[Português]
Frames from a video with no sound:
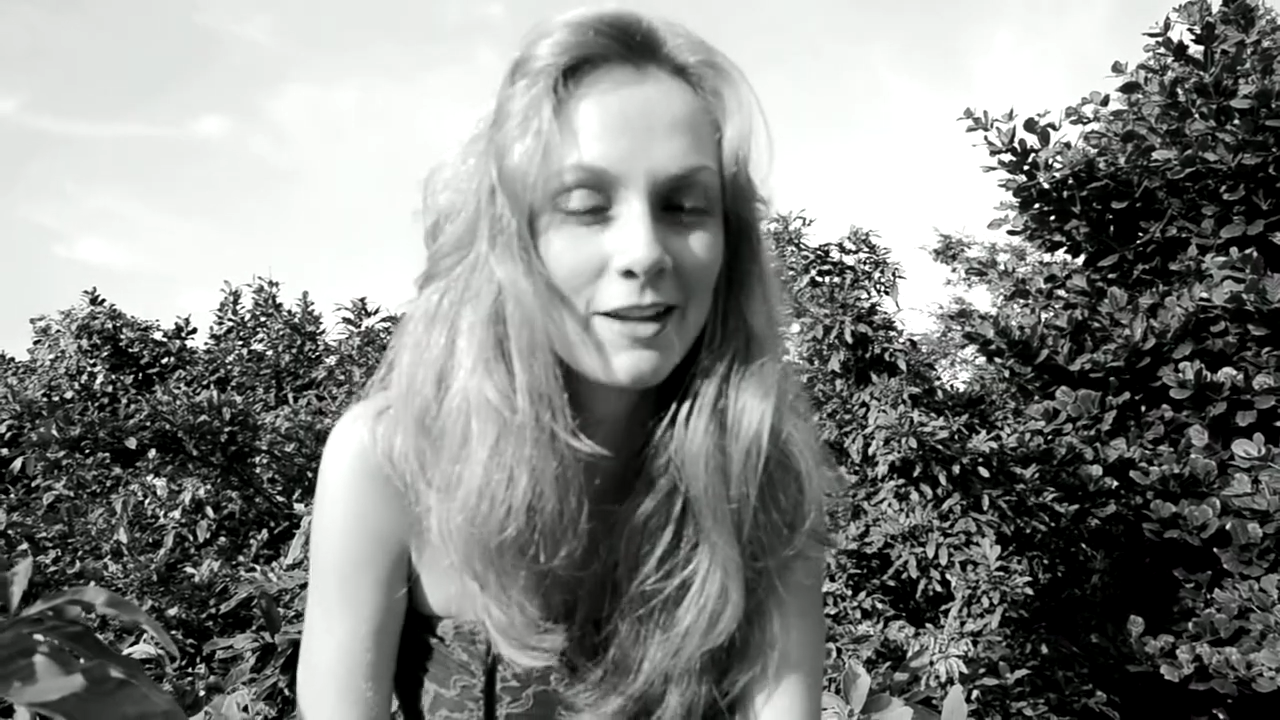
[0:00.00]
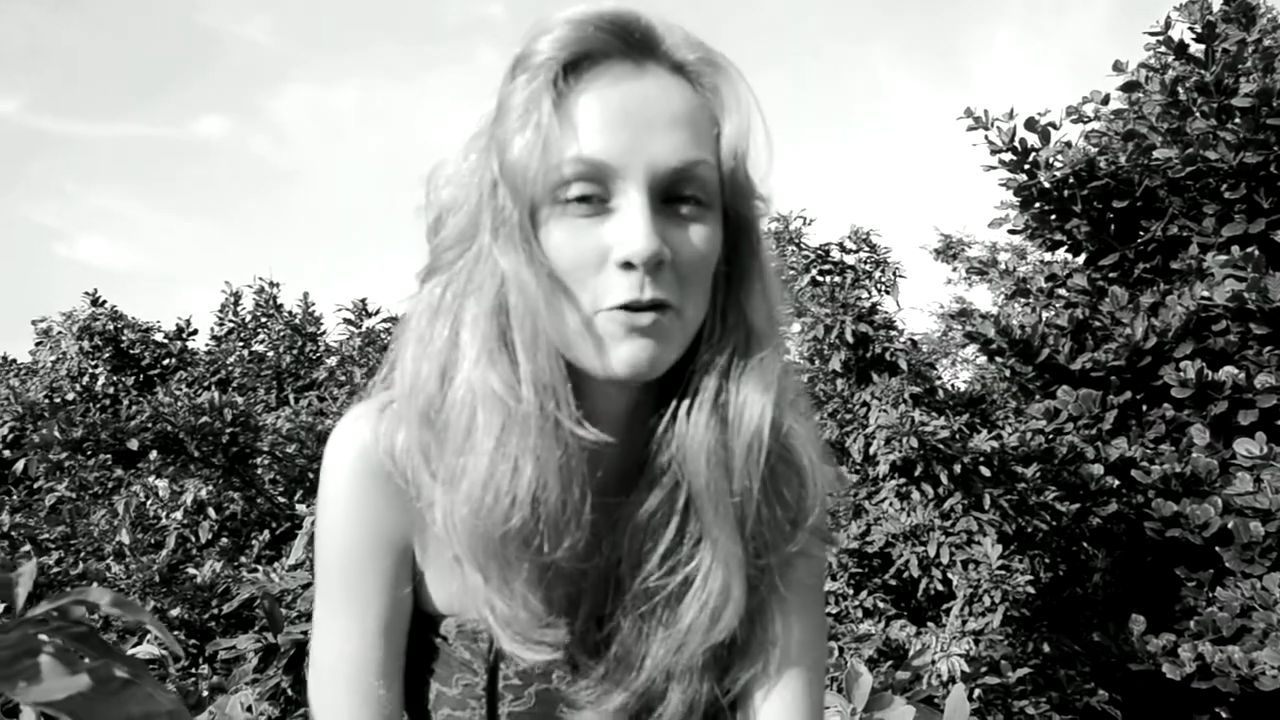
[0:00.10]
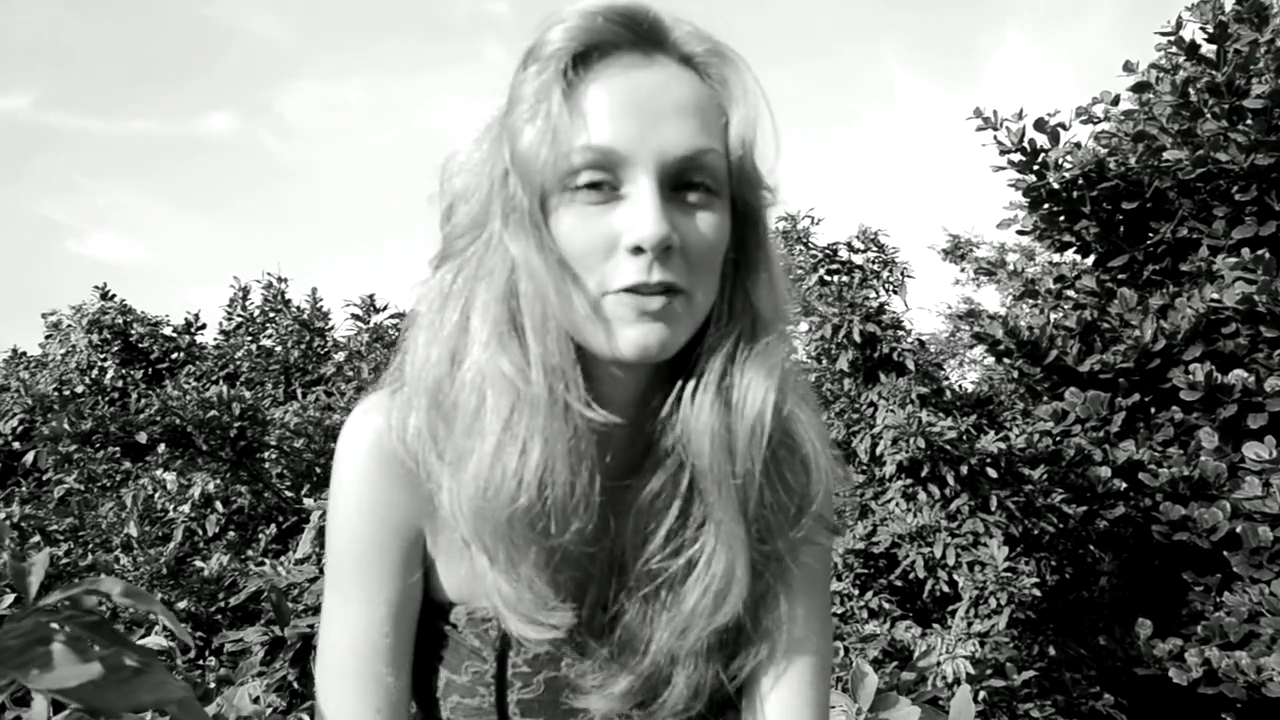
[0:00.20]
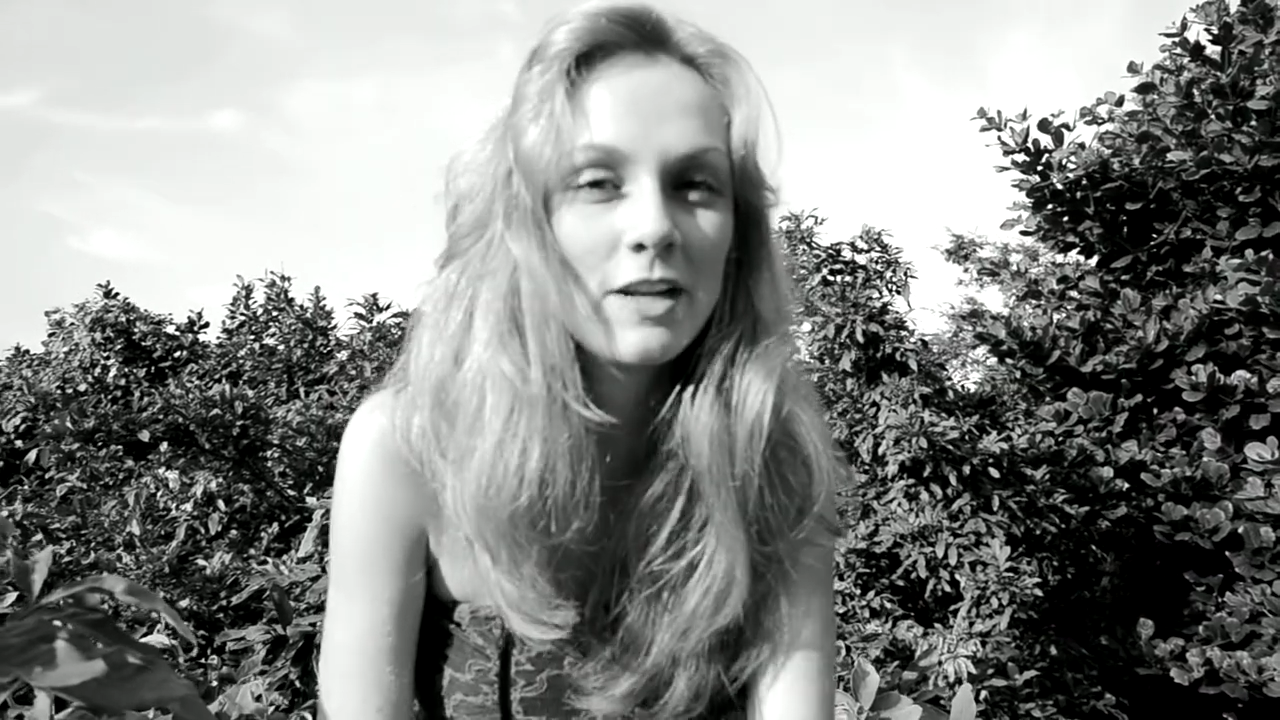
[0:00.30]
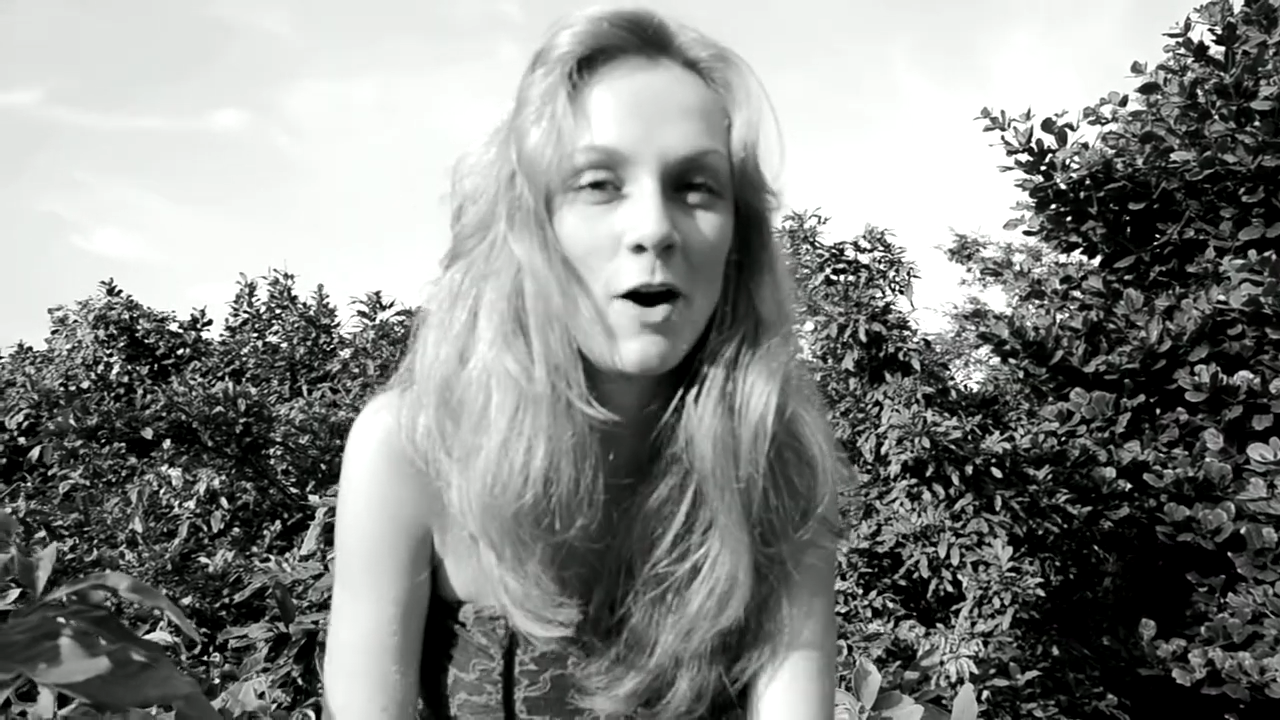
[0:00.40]
até
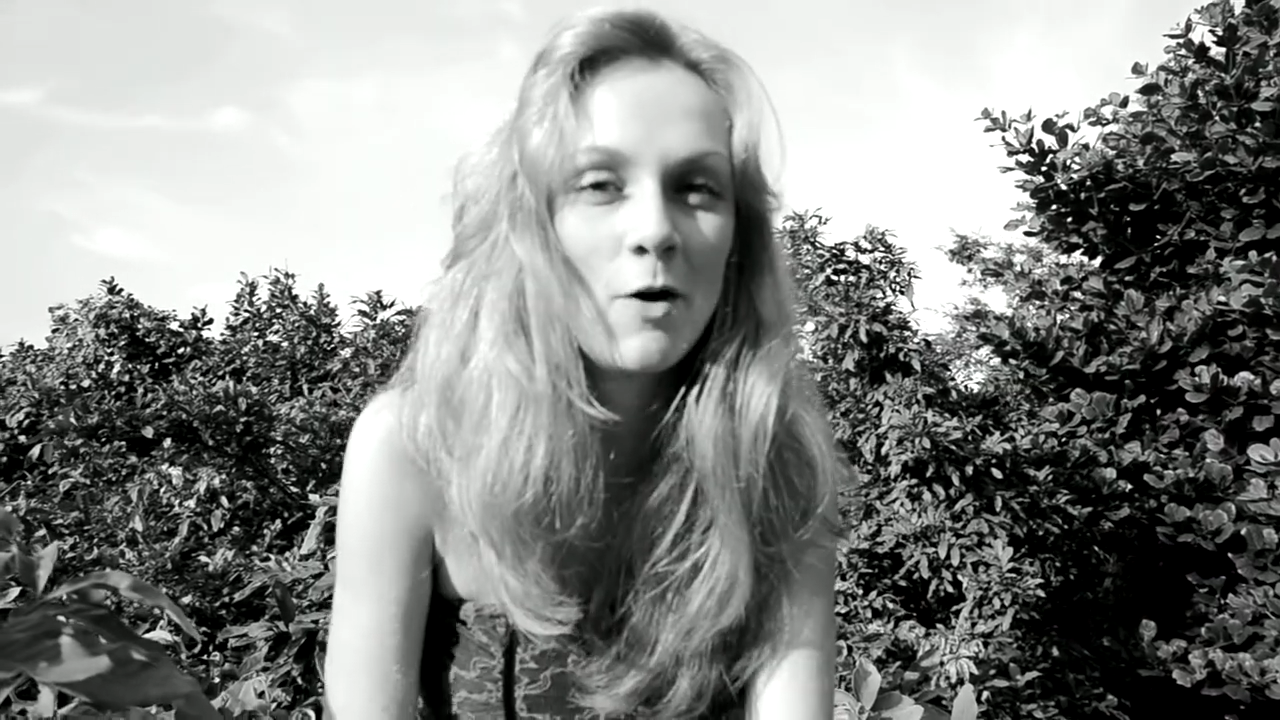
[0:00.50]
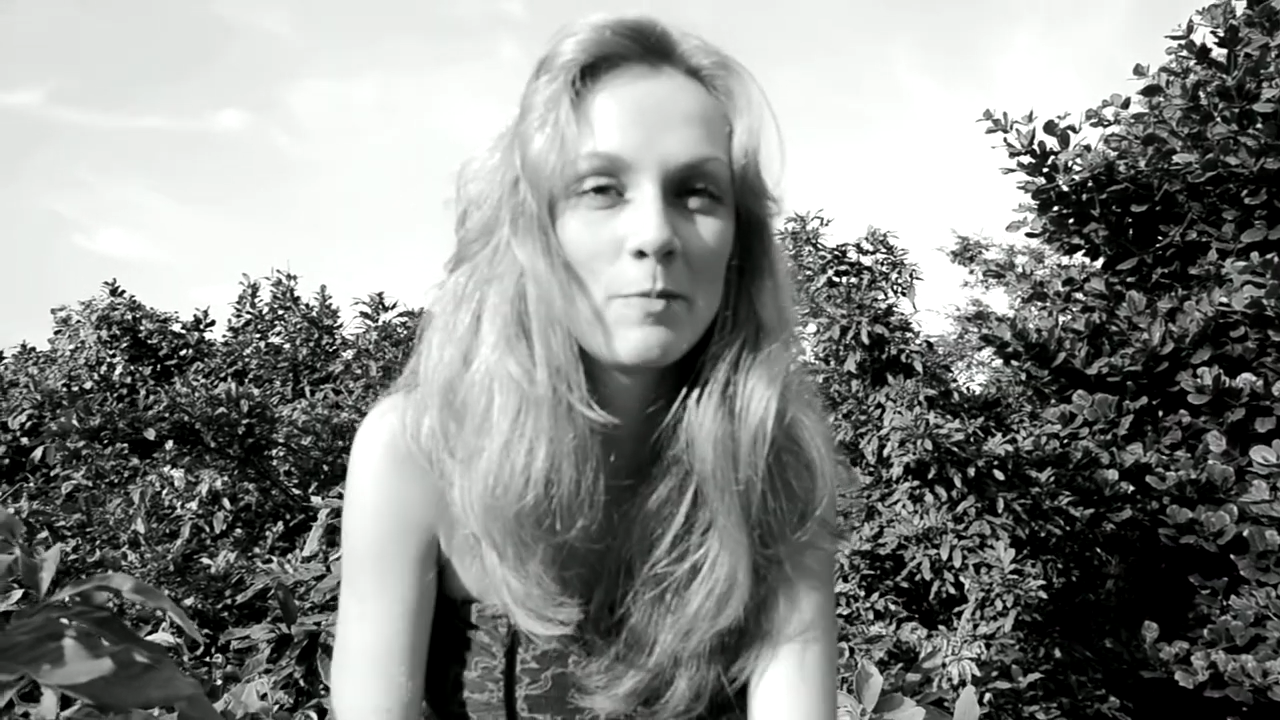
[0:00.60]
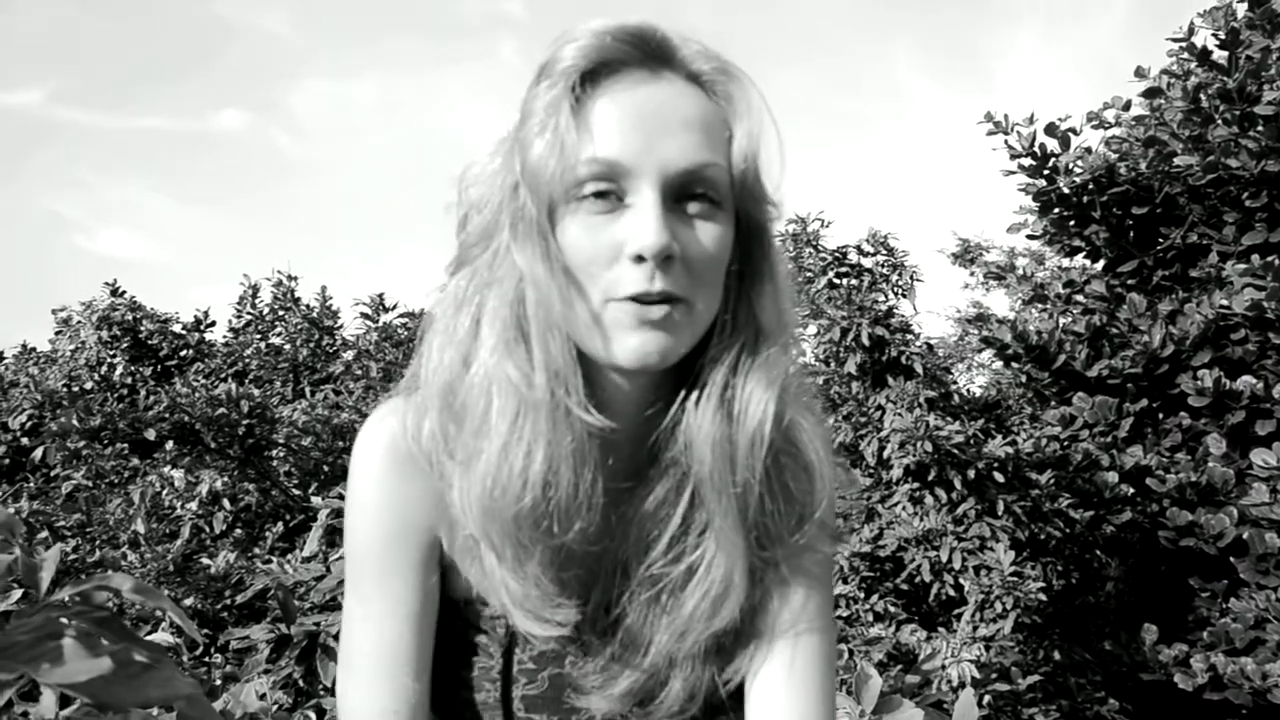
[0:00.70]
o final,